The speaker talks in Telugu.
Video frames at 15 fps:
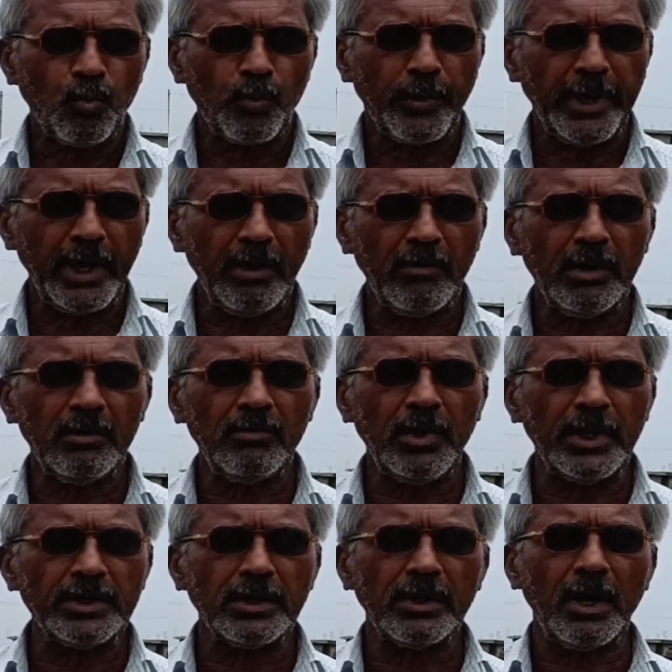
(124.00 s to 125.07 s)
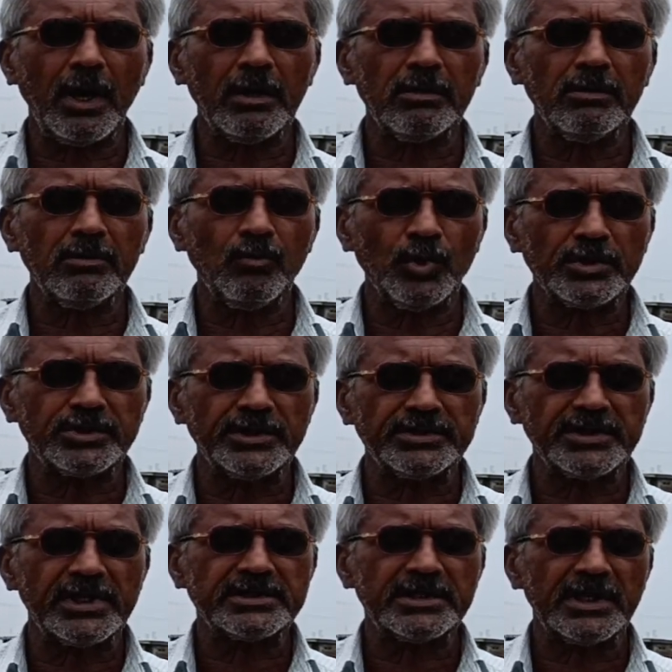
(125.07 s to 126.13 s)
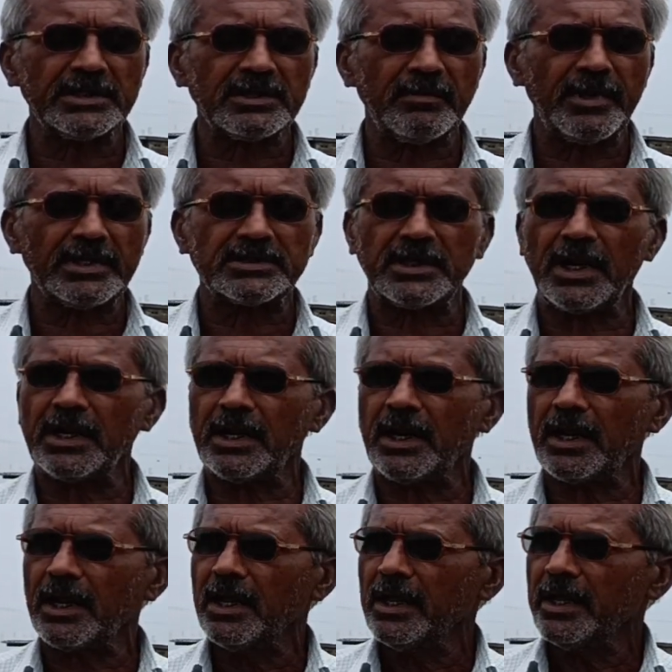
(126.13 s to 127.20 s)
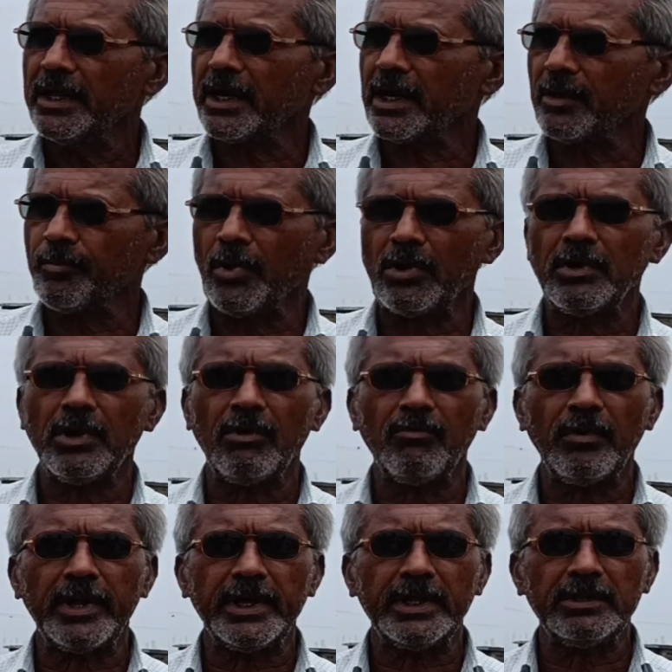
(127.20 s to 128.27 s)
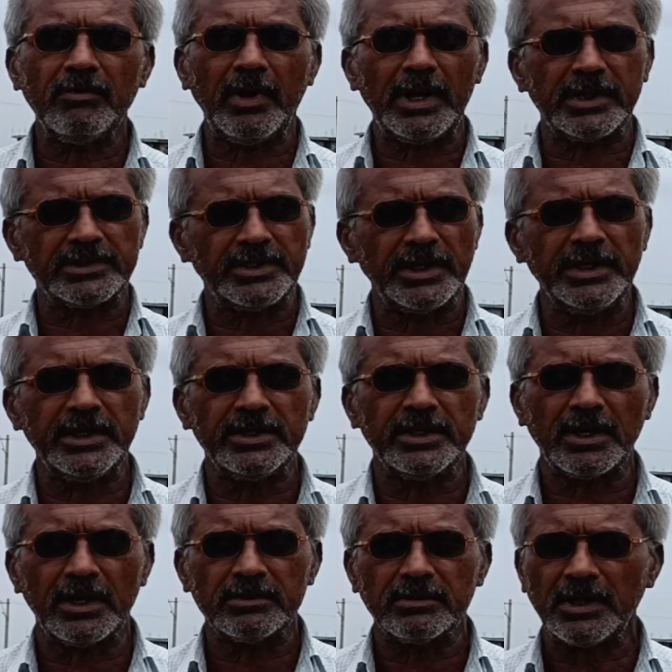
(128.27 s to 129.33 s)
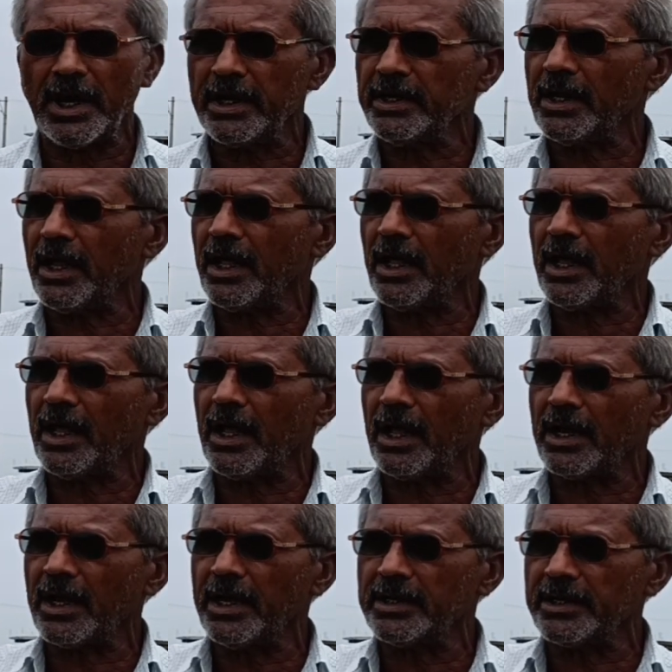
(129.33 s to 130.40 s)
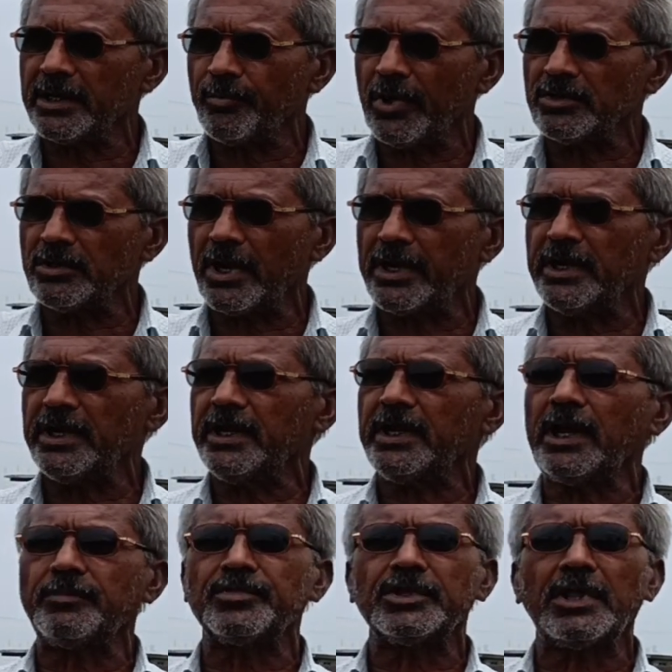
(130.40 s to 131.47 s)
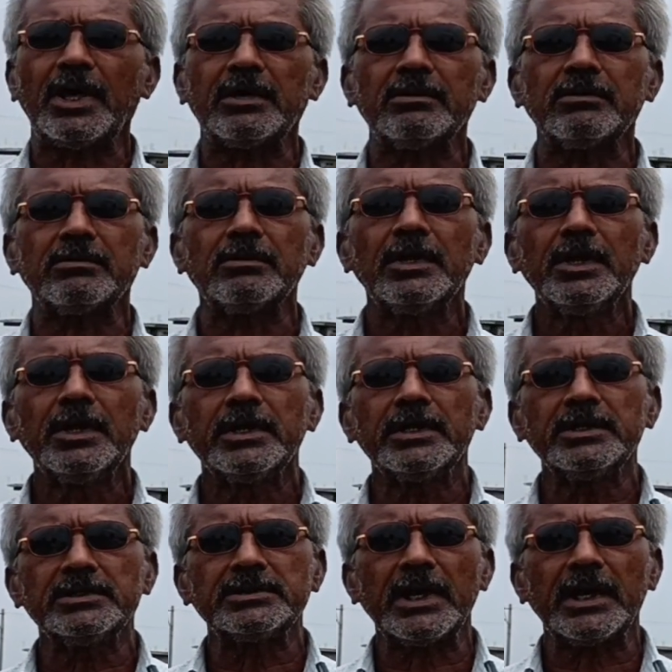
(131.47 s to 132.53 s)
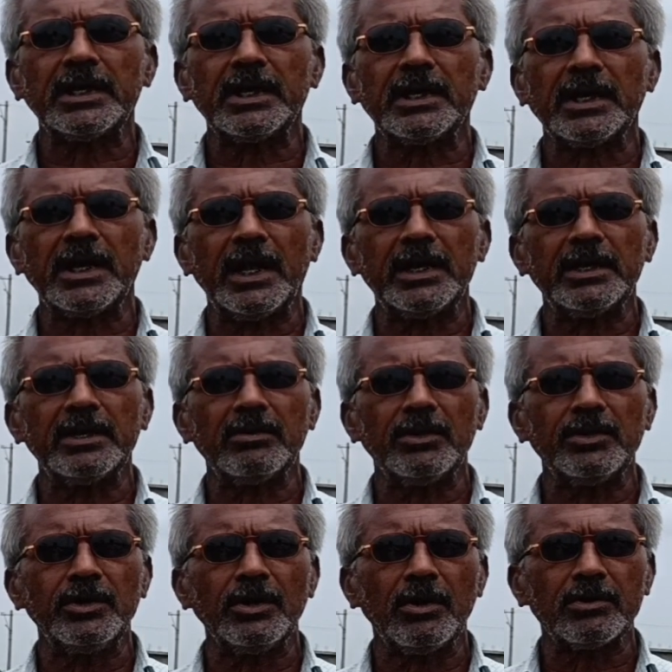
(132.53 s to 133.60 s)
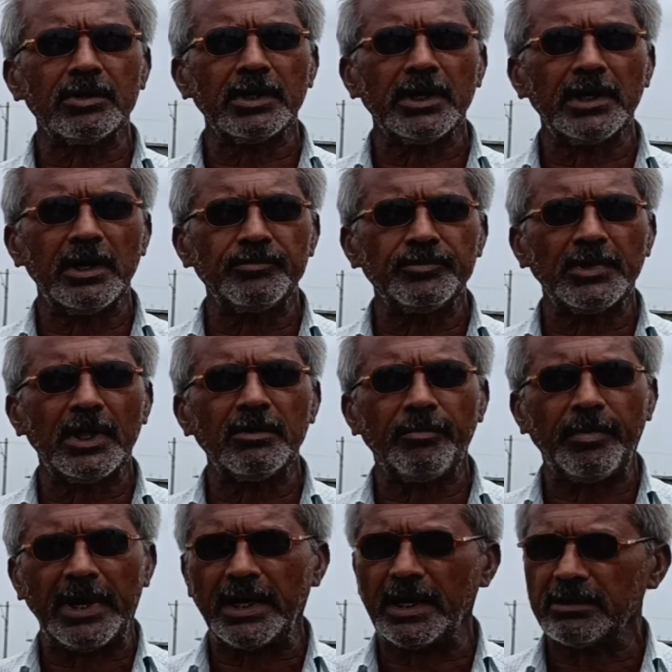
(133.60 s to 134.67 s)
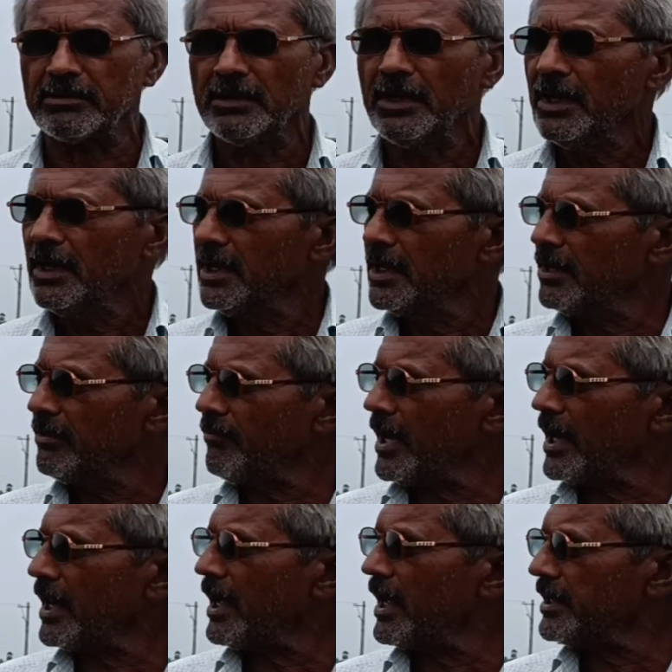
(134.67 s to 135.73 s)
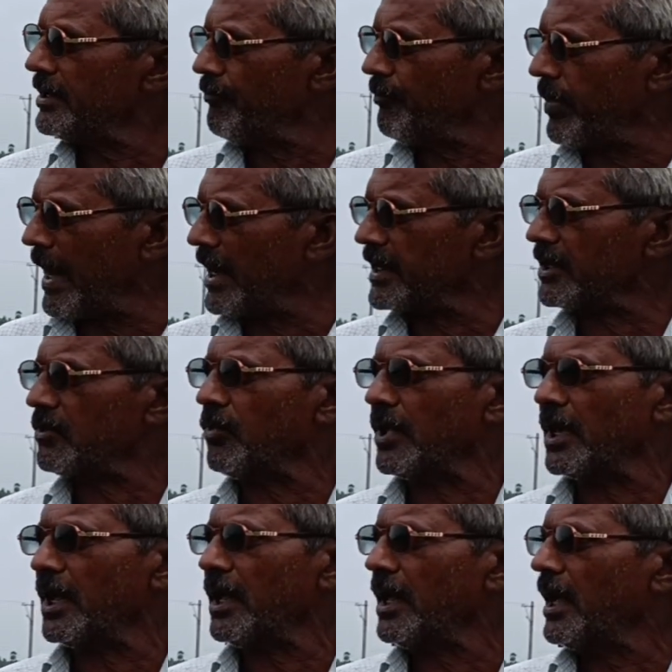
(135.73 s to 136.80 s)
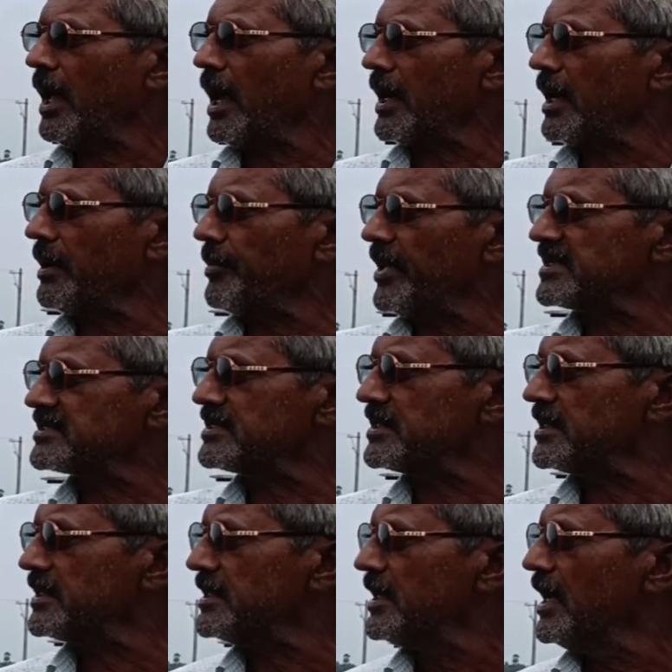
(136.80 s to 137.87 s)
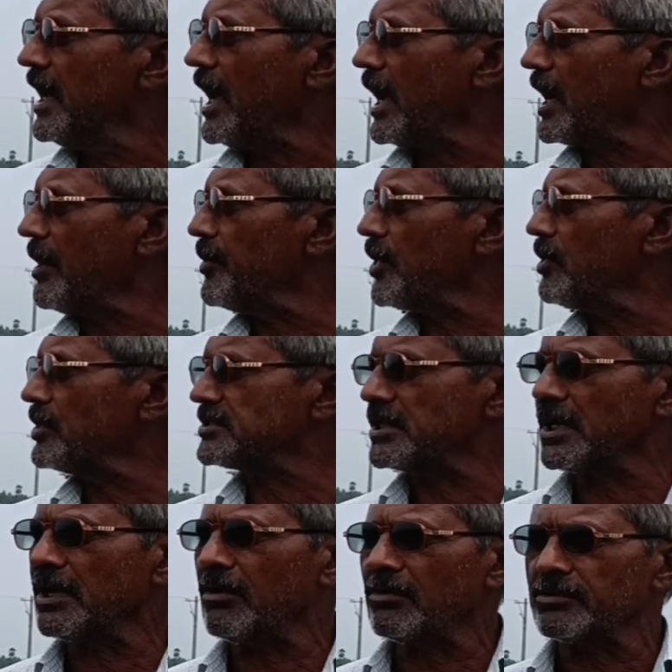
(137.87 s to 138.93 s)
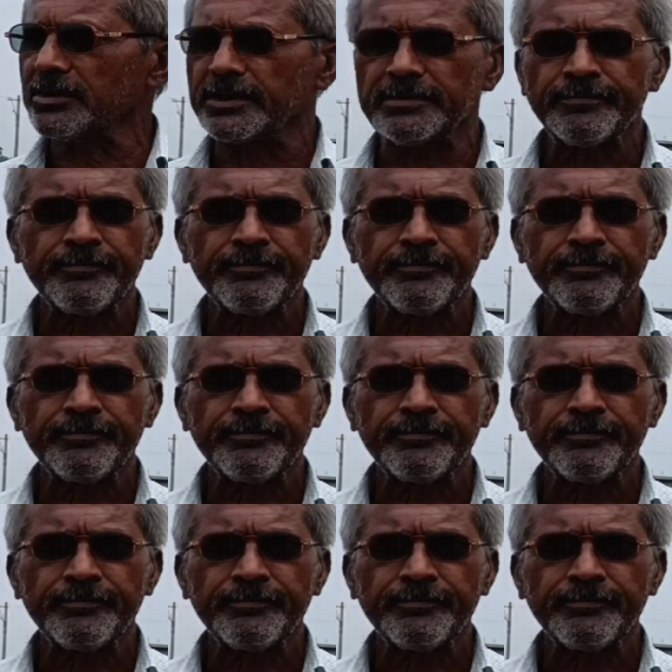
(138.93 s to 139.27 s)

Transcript: కేవలం అధికారులు ఒత్తిడి చేసినంత మాత్రాన ఇక్కడ పనులు అవ్వనేది వాళ్ళకి తెలియంది కాదు కానీ అలాంటి ఇబ్బందులన్నీ లబ్ధిదారులు ఈ జగనన్న కాలనీలో ఇల్లు కట్టుకునే లబ్ధిదారులు పడ్డారు ఇవాళ ఇవాళకి కూడా అక్కడ పరిస్థితి అగమ్యగోచరంగా ఉంది